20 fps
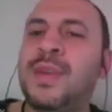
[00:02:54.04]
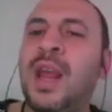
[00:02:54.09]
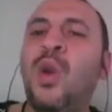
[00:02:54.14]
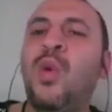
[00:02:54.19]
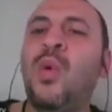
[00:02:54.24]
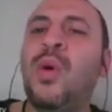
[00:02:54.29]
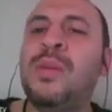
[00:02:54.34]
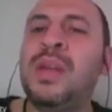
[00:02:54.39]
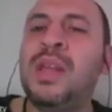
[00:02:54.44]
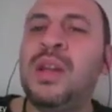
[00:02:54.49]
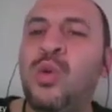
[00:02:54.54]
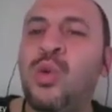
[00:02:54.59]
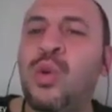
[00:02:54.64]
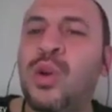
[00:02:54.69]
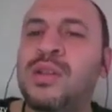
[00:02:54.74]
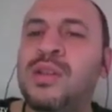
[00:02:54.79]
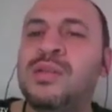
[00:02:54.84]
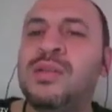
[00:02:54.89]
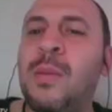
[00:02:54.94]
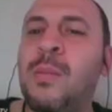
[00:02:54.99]
اللي هو مين
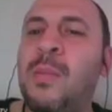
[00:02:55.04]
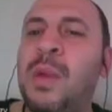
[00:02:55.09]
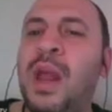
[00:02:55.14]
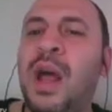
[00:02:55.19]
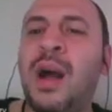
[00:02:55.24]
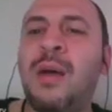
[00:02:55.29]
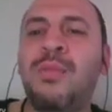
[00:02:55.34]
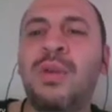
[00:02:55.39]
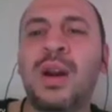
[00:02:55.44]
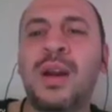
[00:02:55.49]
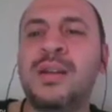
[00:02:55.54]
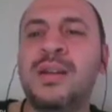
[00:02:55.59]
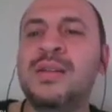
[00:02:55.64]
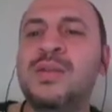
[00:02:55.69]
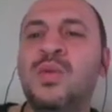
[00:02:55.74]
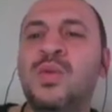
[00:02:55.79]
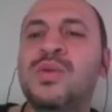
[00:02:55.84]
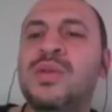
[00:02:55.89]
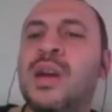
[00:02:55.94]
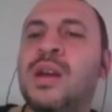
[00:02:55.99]
كرات الدم الحمراء
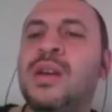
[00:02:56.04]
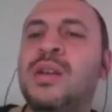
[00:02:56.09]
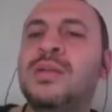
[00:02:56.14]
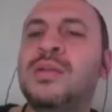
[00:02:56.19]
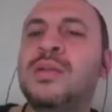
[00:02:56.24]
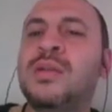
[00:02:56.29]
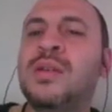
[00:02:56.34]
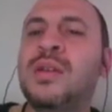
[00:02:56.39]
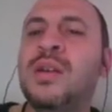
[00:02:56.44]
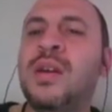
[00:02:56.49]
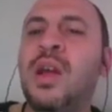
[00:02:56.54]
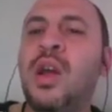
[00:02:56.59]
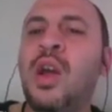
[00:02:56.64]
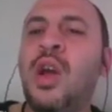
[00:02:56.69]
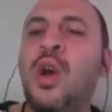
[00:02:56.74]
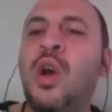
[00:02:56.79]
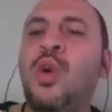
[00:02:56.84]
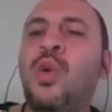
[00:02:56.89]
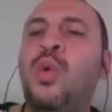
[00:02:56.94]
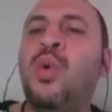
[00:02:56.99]
الريسيروسايت
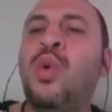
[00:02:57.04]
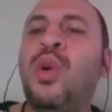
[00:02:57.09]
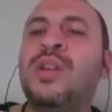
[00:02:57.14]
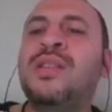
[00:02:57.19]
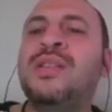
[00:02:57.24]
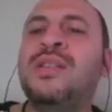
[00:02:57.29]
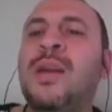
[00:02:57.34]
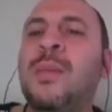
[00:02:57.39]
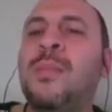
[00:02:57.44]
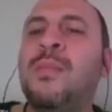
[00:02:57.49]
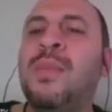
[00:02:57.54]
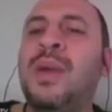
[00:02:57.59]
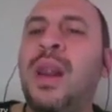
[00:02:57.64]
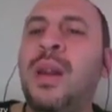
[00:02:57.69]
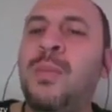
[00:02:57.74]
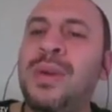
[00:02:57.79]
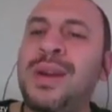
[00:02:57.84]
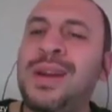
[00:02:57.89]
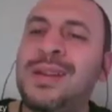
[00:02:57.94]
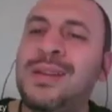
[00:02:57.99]
كرات الدم
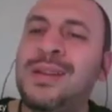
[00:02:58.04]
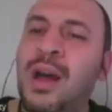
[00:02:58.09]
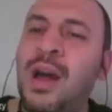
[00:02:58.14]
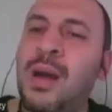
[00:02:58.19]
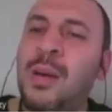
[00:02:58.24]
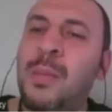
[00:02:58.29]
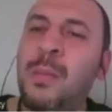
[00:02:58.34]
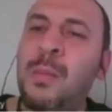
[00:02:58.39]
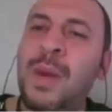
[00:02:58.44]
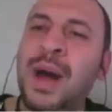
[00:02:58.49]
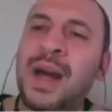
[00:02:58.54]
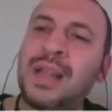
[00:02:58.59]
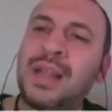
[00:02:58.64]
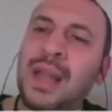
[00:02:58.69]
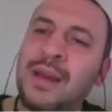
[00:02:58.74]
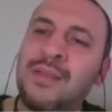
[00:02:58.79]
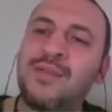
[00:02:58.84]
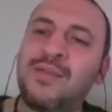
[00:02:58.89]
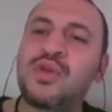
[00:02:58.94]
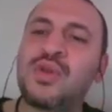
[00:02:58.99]
البيضاء ما
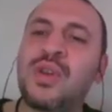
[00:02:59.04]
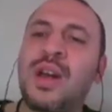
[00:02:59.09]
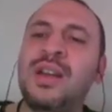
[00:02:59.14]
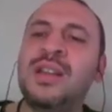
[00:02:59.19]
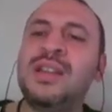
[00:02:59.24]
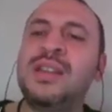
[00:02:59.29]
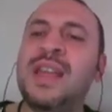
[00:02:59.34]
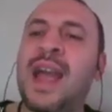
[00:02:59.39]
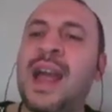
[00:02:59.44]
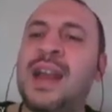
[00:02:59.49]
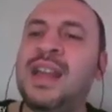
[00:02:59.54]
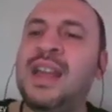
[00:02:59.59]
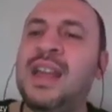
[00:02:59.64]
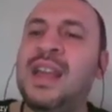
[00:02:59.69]
عدا الليمفوسايت يعني